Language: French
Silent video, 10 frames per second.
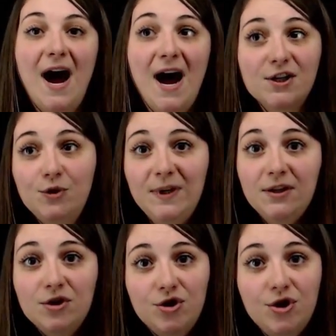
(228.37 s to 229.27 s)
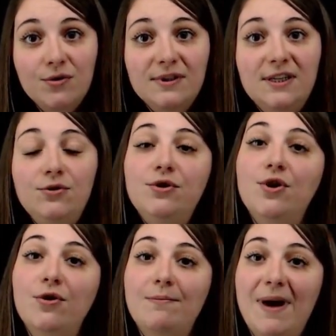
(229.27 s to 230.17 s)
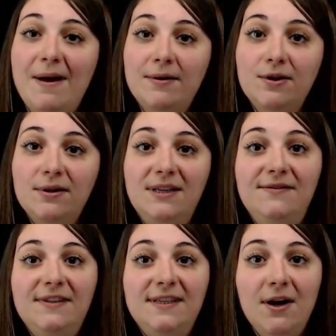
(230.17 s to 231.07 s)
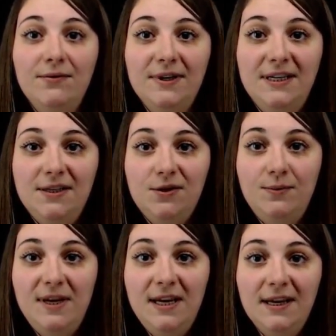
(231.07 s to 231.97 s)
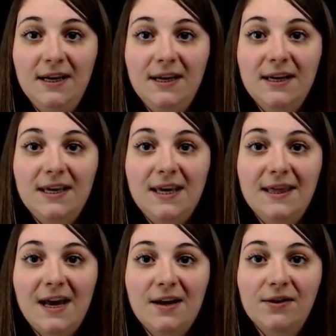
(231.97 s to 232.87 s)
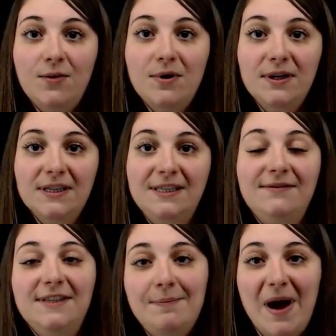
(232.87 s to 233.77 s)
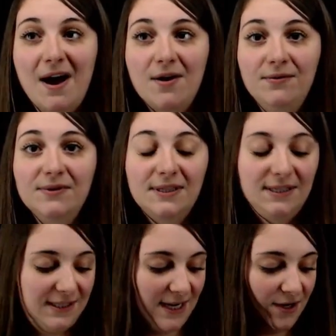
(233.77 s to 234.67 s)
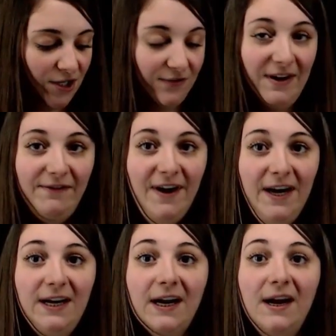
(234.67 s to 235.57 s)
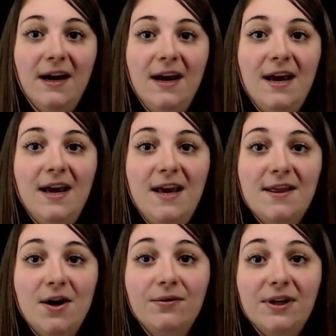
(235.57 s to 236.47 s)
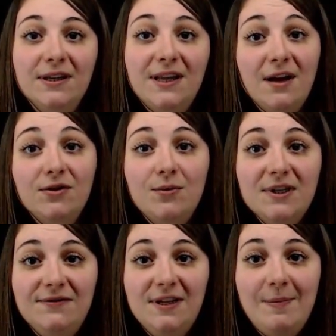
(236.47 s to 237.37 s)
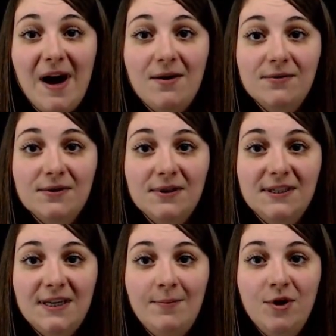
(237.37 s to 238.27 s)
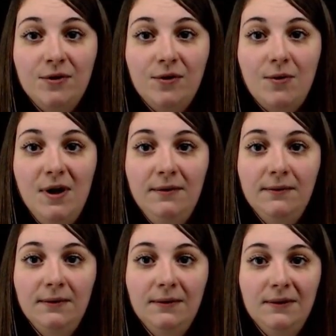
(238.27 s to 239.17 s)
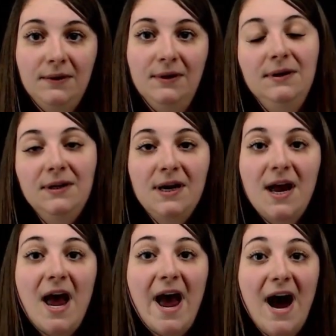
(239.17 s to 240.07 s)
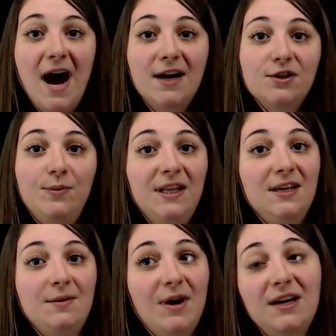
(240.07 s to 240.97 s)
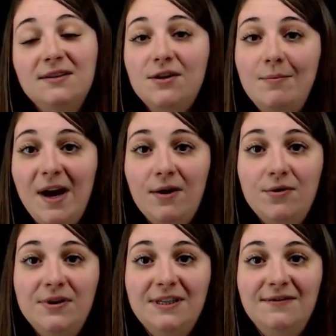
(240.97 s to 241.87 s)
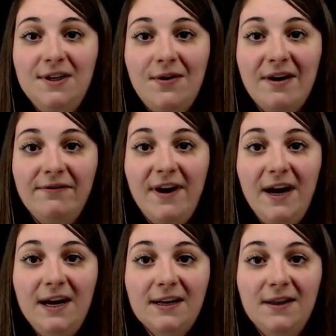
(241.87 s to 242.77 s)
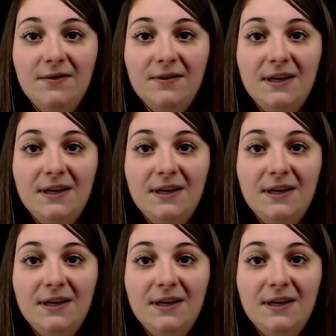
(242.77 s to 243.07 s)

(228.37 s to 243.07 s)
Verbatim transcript: Ensuite, je continue donc ma division qui suit, qui est 33 divisé par 11. C'est celle que je vais faire. Donc, 33 divisé par 11, ça me donne 3. Ensuite, il me reste seulement une division à faire, donc